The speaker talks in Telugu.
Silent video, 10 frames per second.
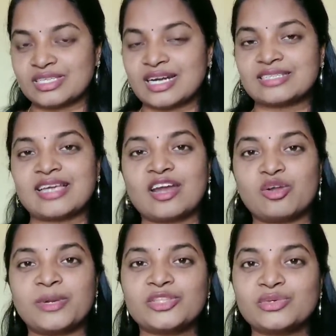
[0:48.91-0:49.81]
ఇక్కడ
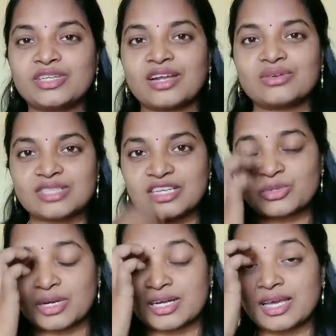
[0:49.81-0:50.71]
సైడ్లో పెడుతూ ఉంటాను ఒకసారి
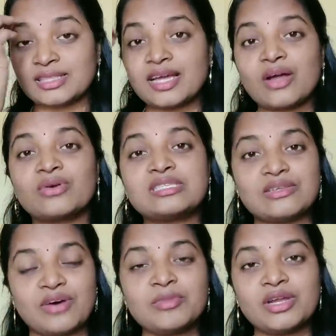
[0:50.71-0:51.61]
చూడండి అంతేకాకుండా
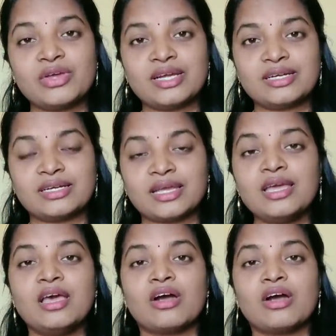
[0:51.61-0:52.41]
జివామీలో ఏంటంటే